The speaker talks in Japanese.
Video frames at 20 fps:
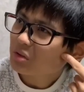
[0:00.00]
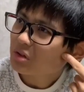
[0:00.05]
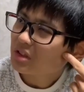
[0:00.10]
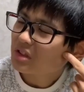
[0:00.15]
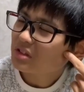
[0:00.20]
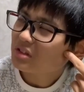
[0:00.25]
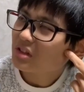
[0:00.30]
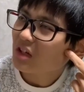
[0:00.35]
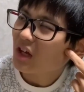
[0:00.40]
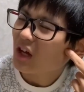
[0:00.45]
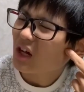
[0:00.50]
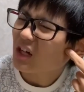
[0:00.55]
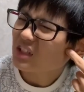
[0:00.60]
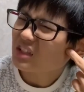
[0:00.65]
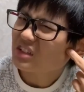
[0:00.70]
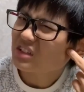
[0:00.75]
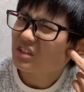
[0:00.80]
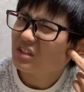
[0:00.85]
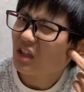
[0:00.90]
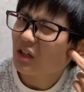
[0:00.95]
りぐらい
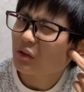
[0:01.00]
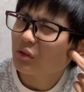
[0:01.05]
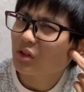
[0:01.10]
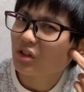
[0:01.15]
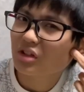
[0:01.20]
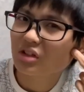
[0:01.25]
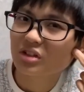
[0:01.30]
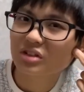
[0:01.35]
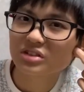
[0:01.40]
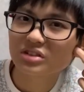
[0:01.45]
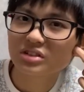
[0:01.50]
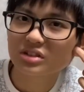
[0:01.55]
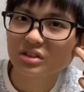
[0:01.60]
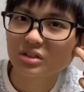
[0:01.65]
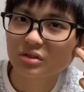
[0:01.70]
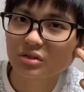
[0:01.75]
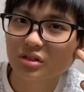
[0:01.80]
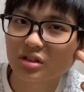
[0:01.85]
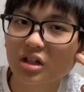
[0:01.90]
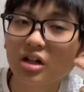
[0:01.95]
あっったよう、ね、な気がすんだ
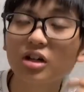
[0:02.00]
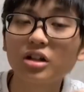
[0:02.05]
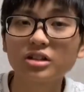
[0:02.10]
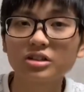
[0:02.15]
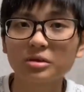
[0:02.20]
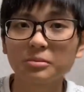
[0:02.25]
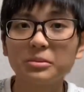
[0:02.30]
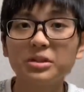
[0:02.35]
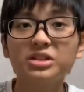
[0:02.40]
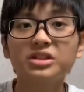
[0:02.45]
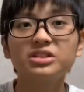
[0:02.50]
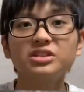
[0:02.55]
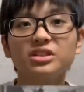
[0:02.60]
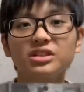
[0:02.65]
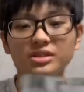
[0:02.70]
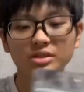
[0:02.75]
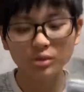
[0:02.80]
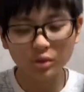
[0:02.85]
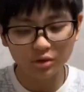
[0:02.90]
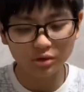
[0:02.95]
よね。だからさ、めっちゃ
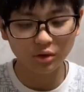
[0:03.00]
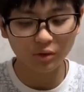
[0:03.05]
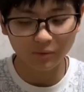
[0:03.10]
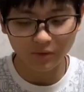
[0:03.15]
すごいのよ。